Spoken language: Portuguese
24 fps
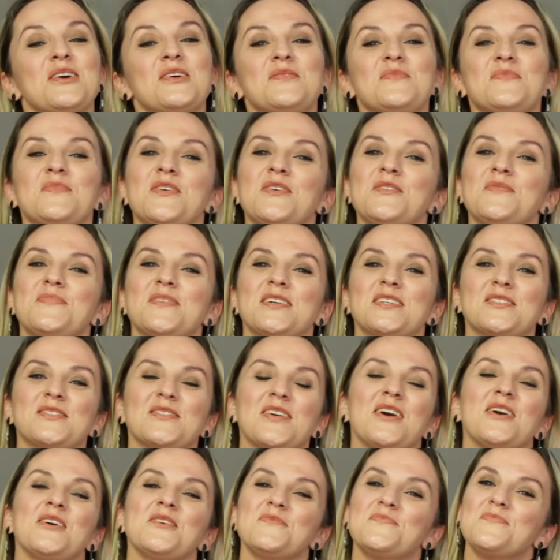Bom,
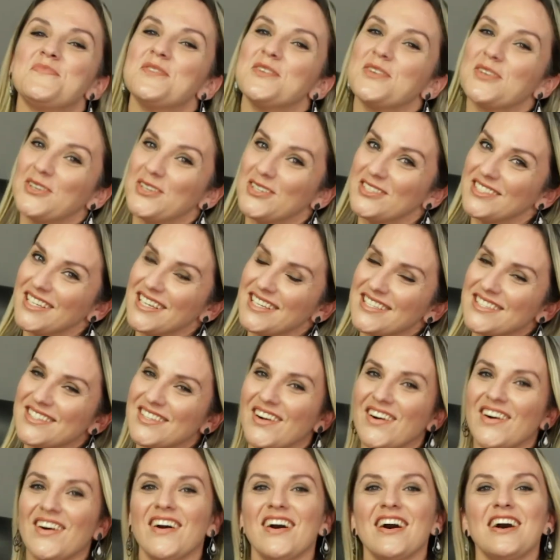pessoal, por hoje é
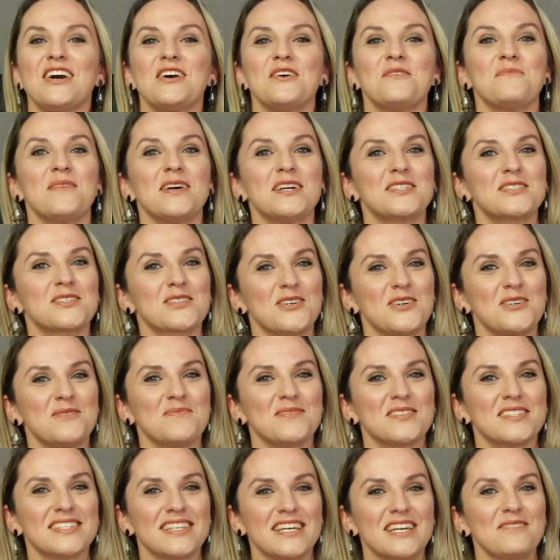só, mas
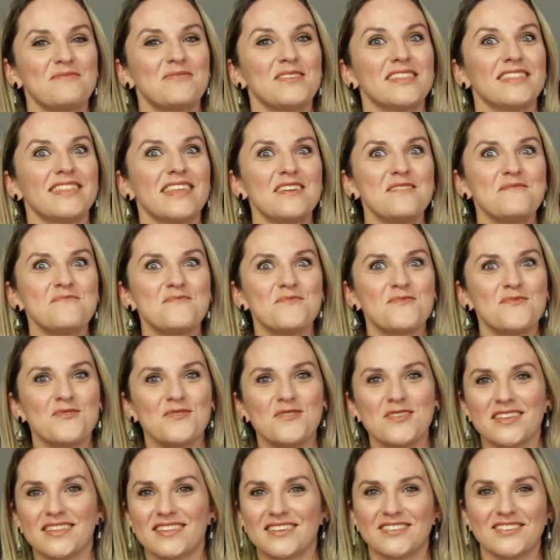como sempre, tem
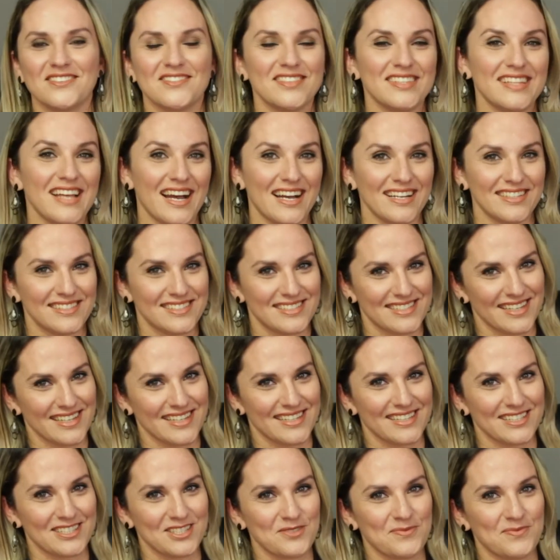muita novidade
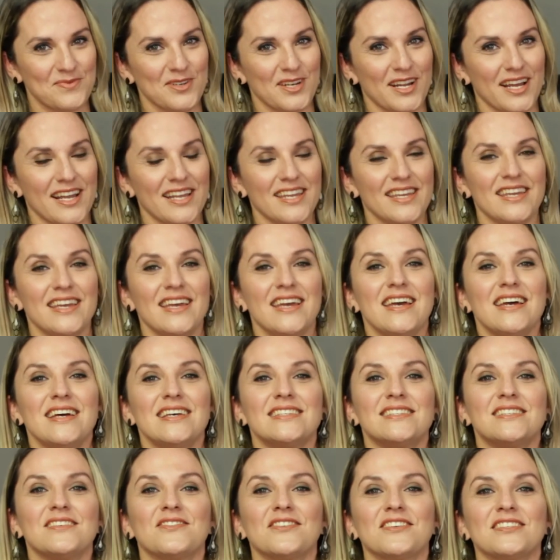chegando por aí.
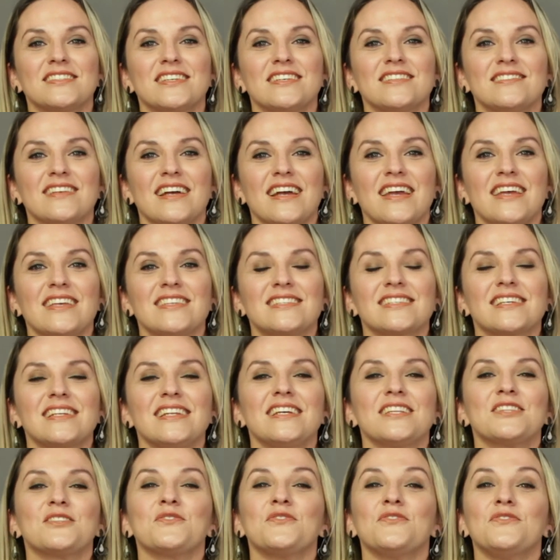Se você já é
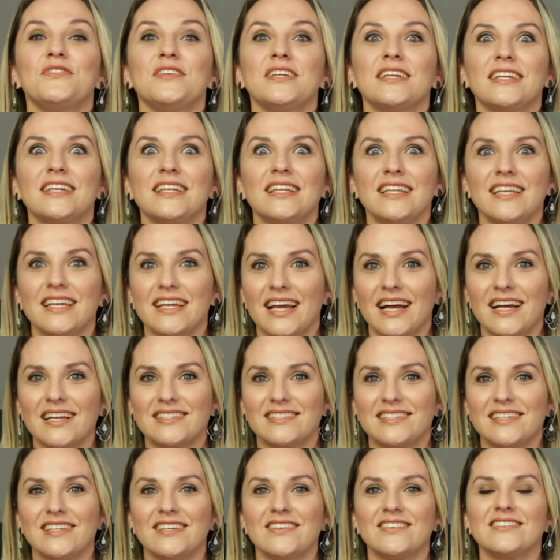inscrito, fique
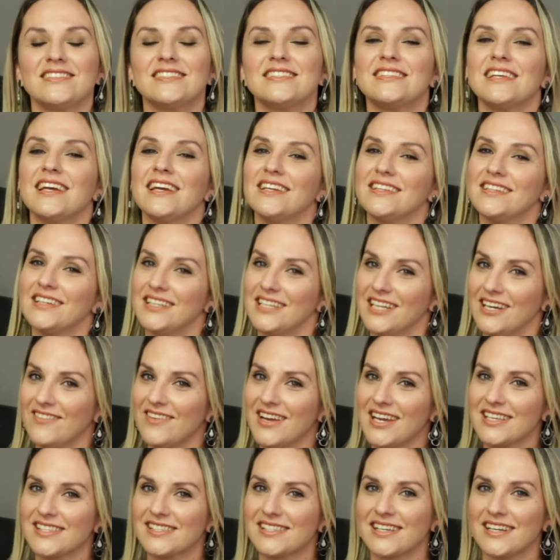ligadinho. Se ainda
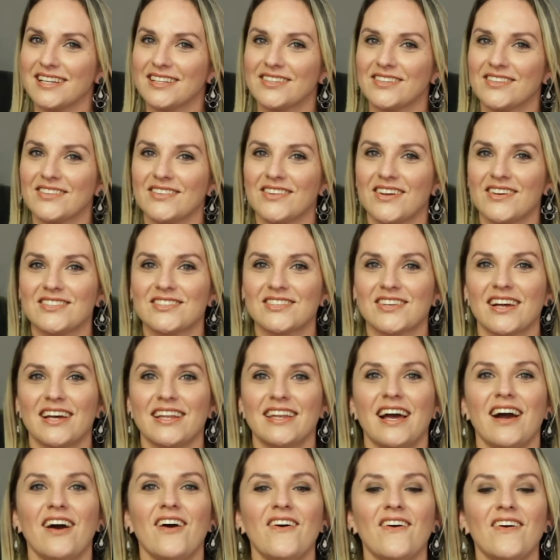não é inscrito no nosso
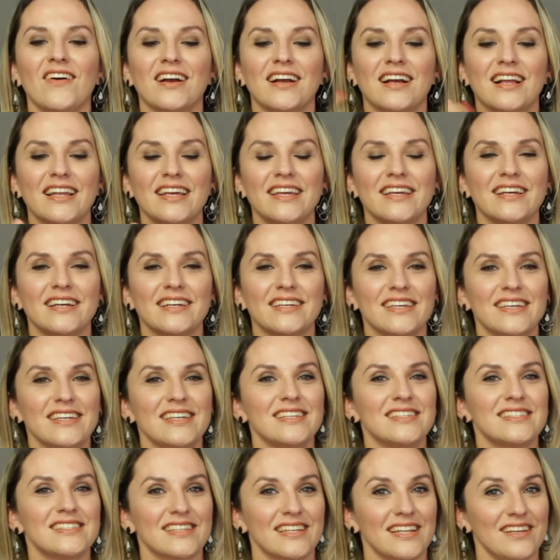canal, clica aqui
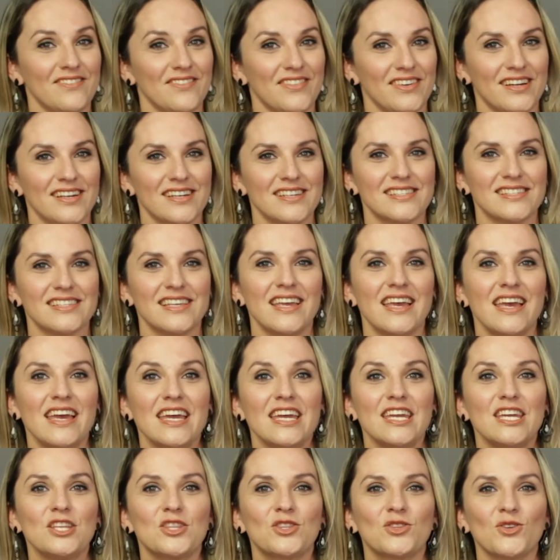em inscrever-se
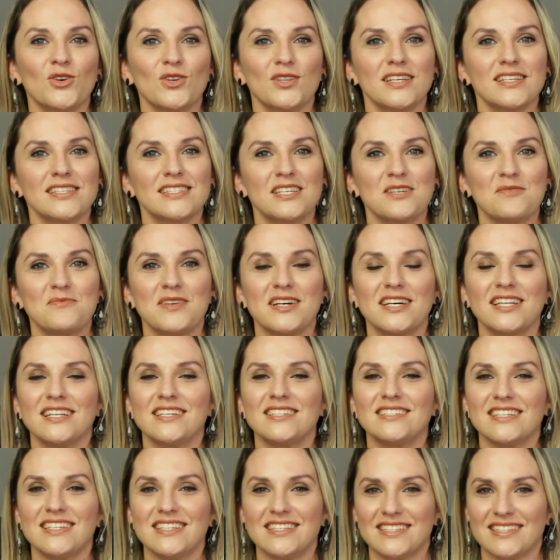e toda
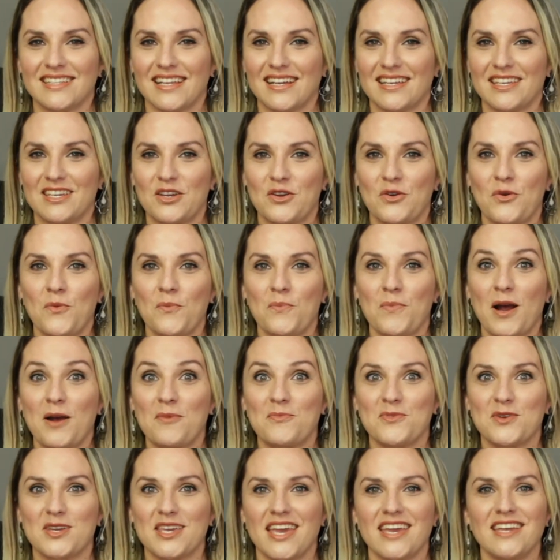semana a gente está aqui com um
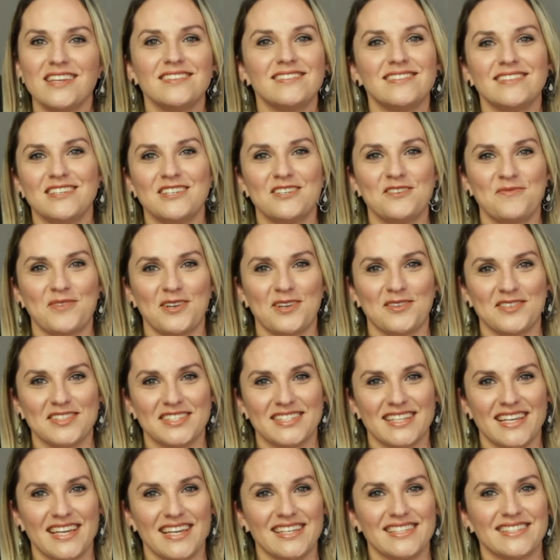papo quentinho para
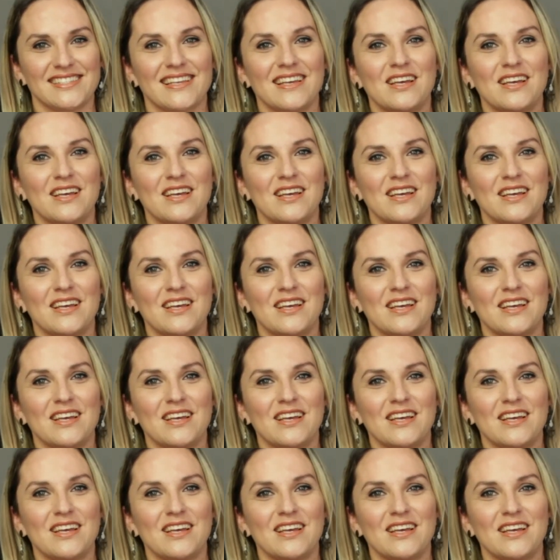vocês.